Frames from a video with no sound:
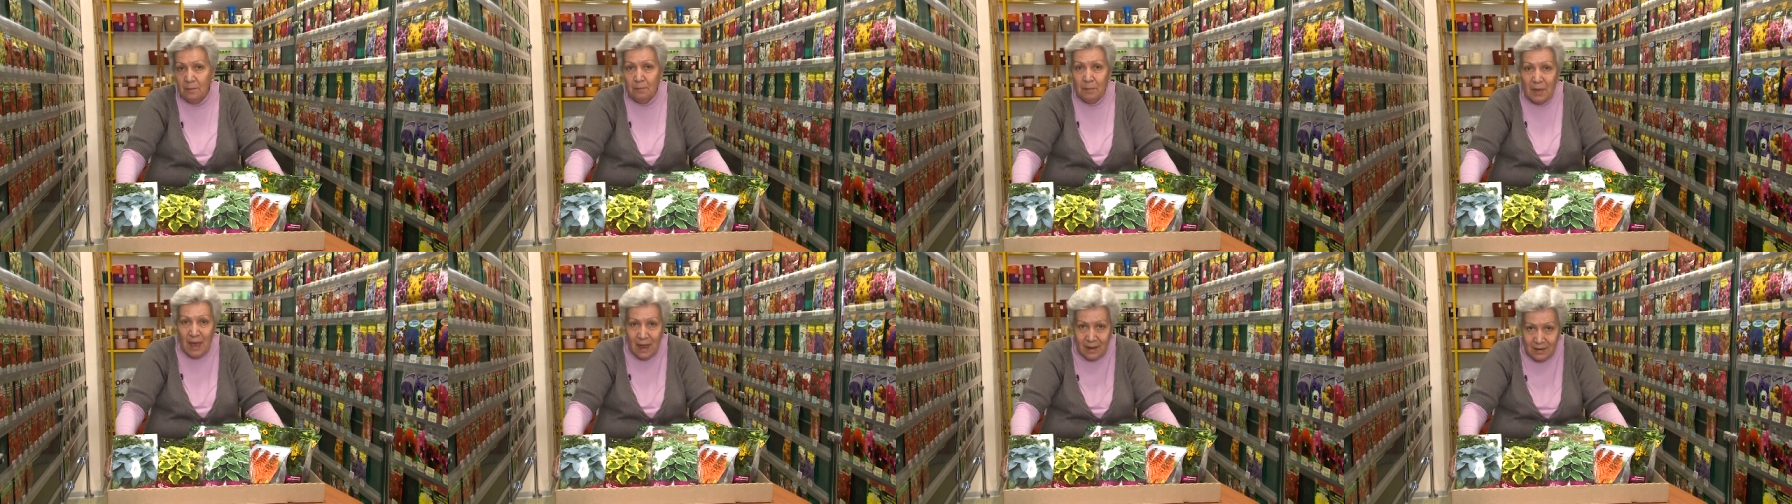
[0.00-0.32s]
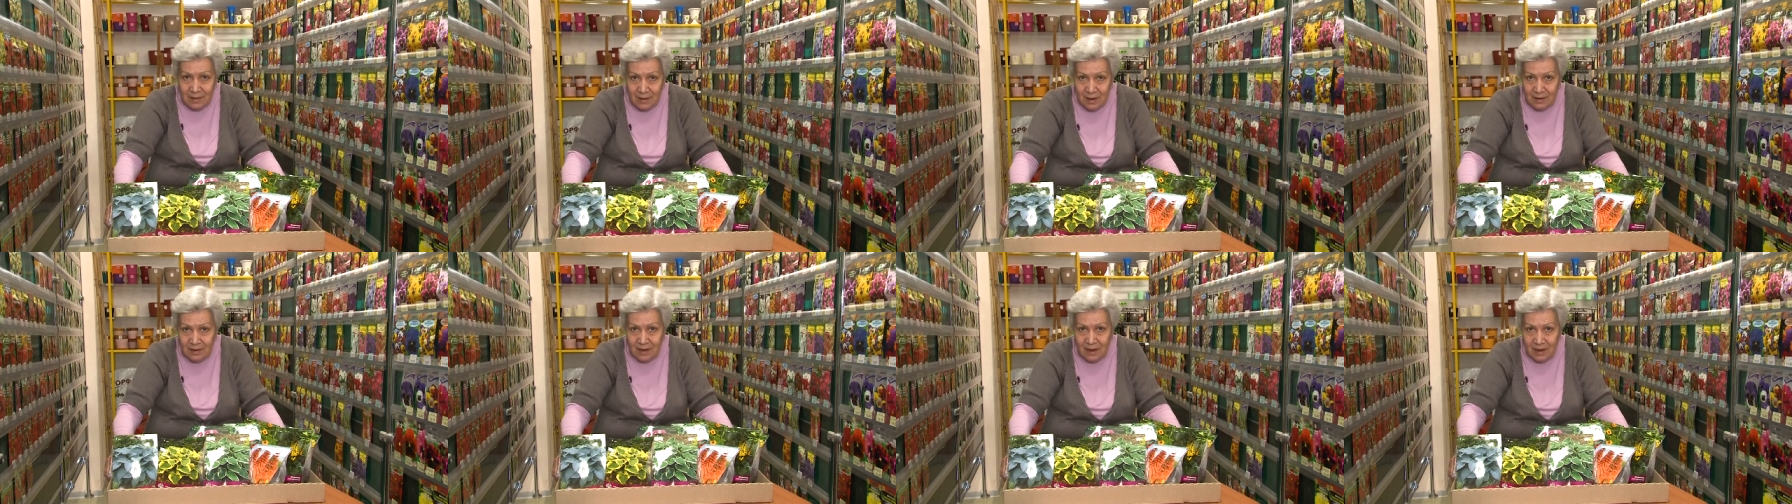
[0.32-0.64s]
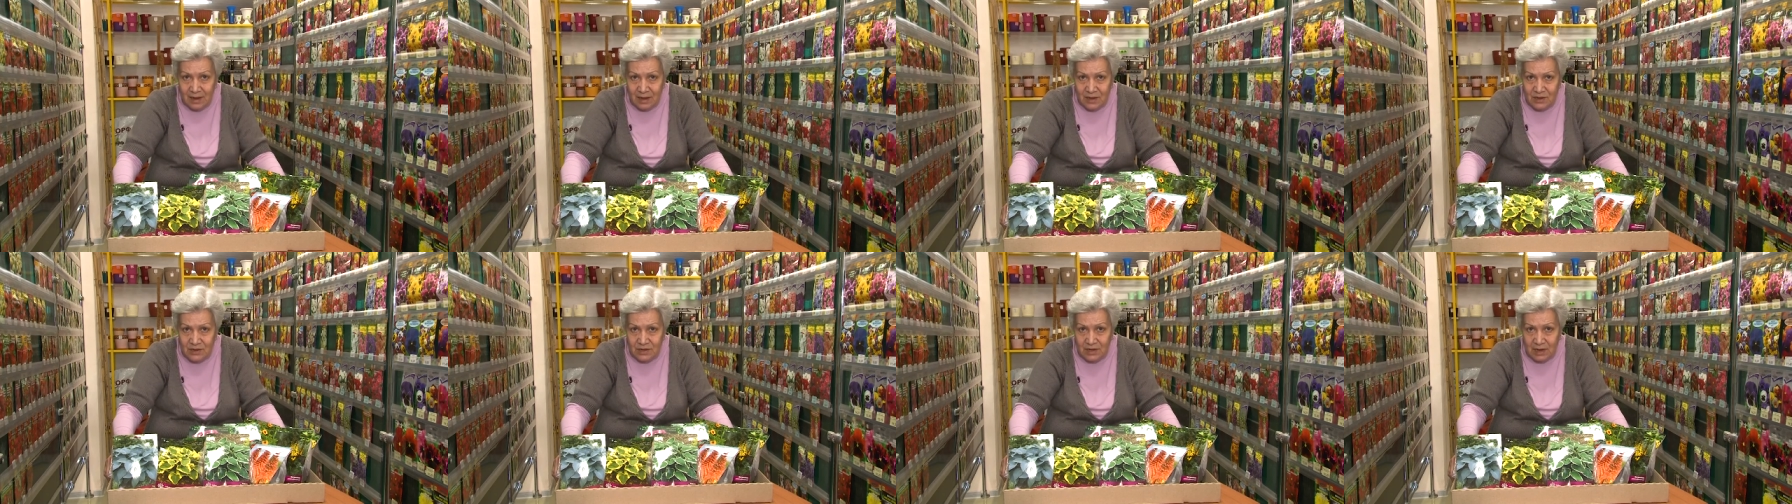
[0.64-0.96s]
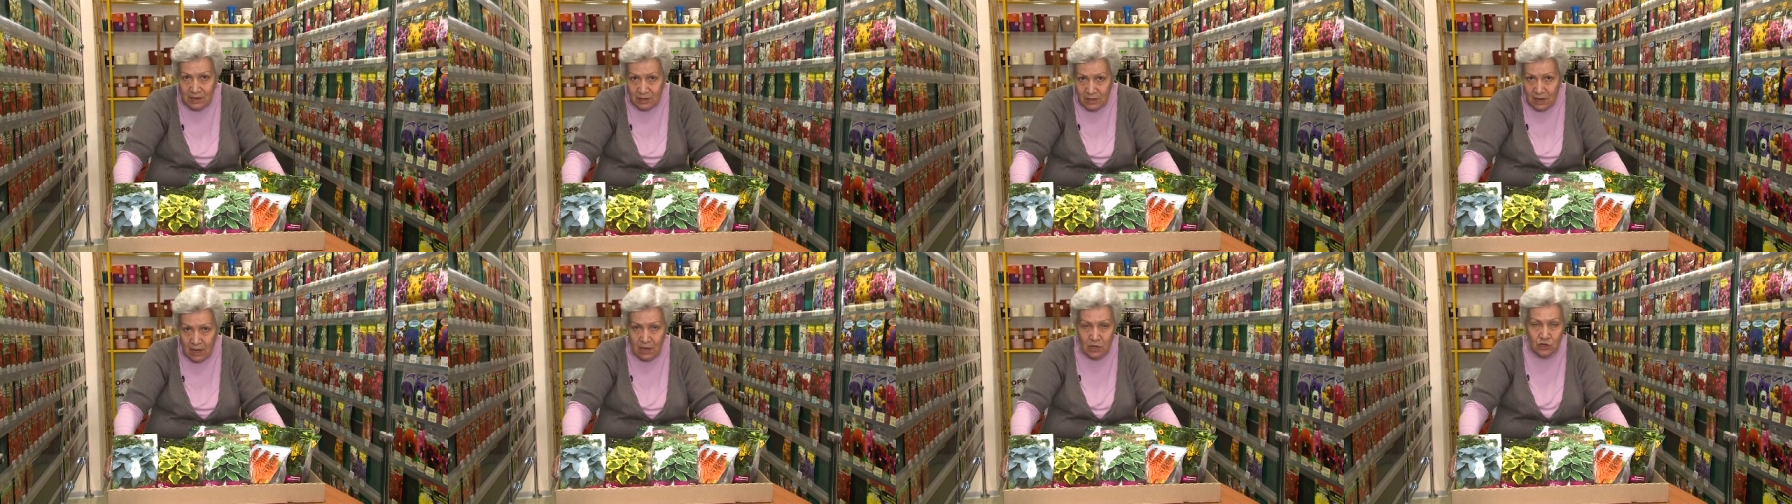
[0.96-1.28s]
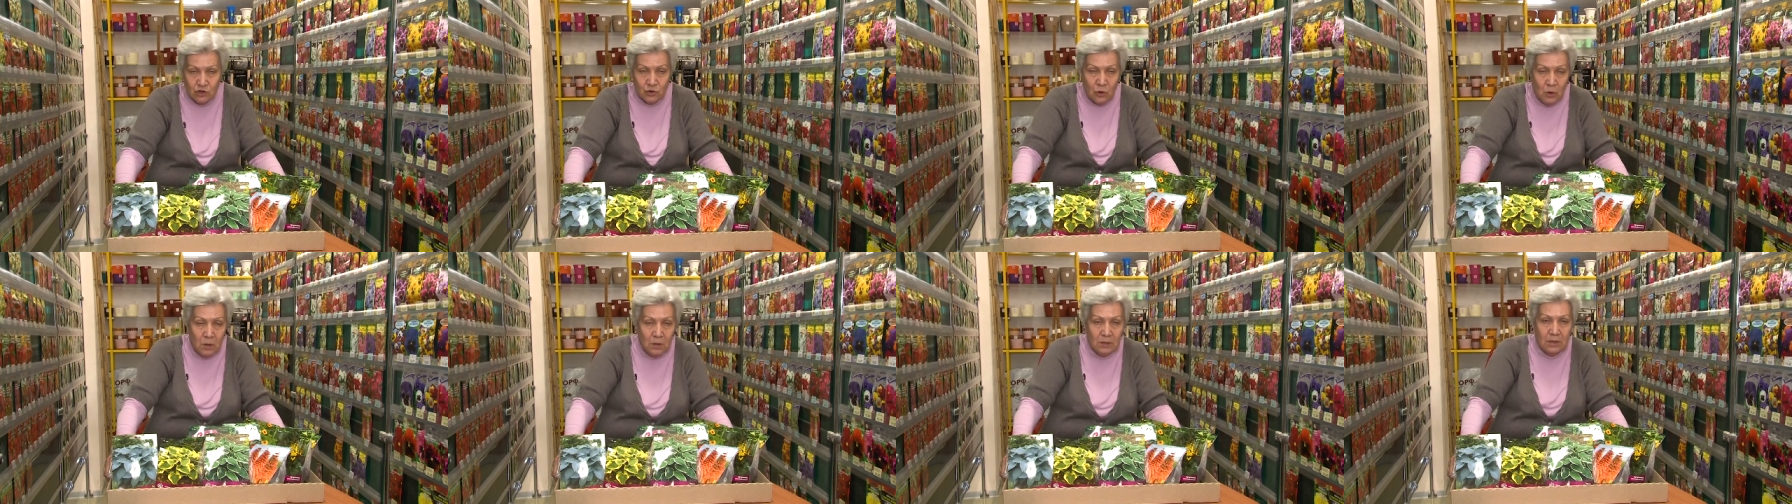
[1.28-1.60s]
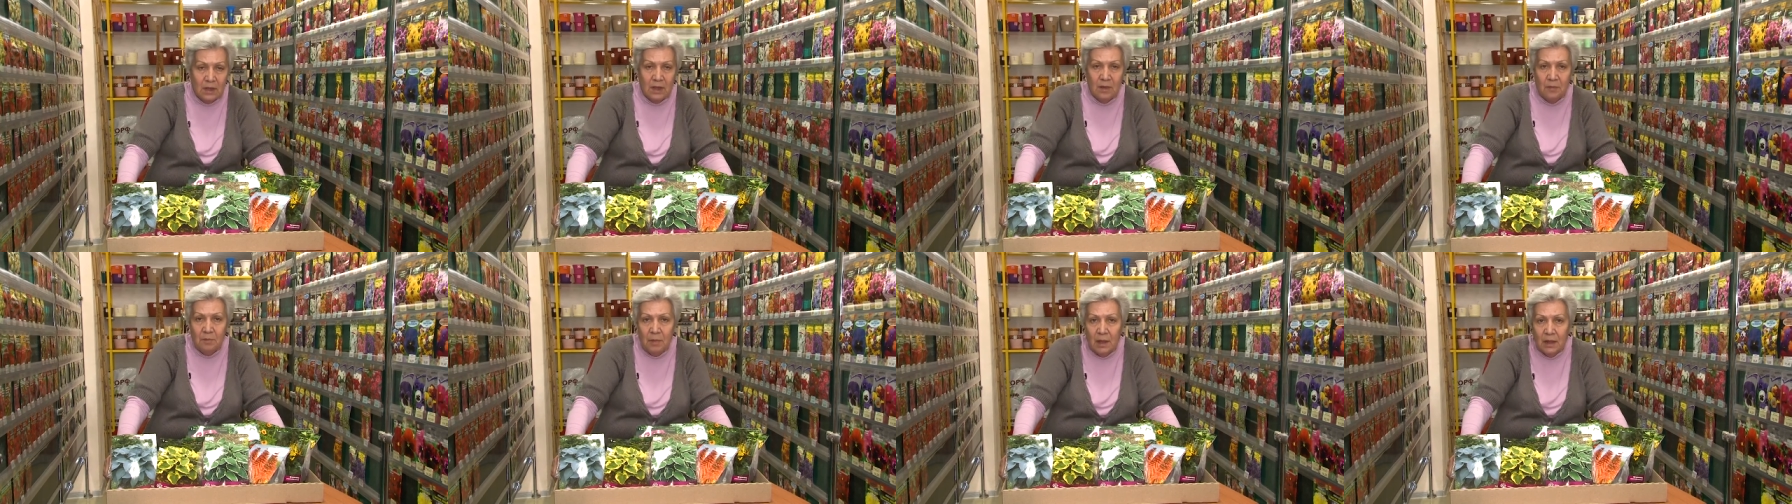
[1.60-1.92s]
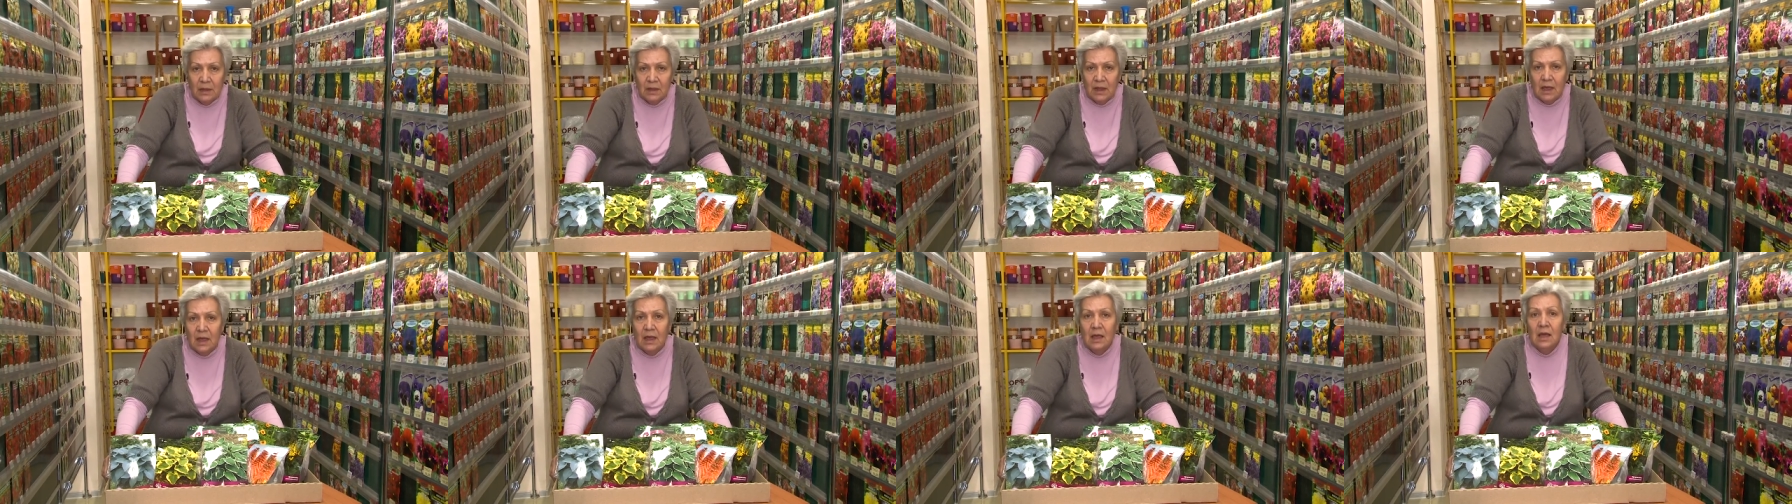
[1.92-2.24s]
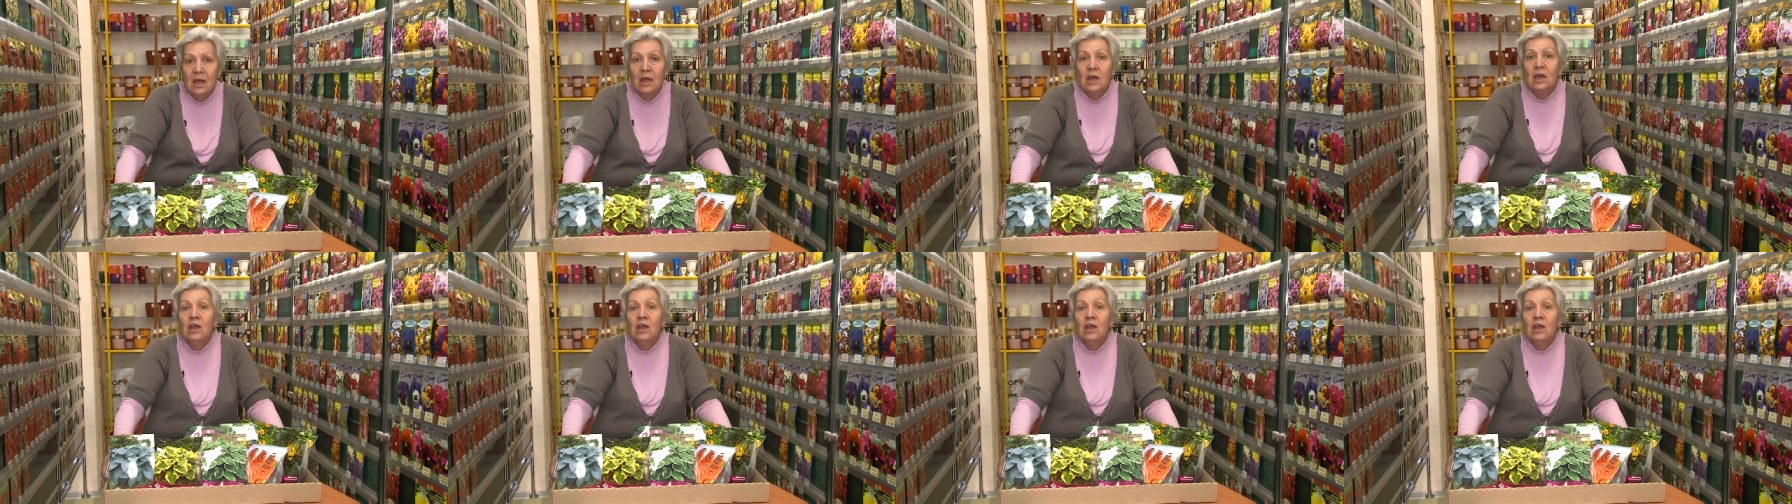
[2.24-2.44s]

пятна на листьях, да, желтые, белые,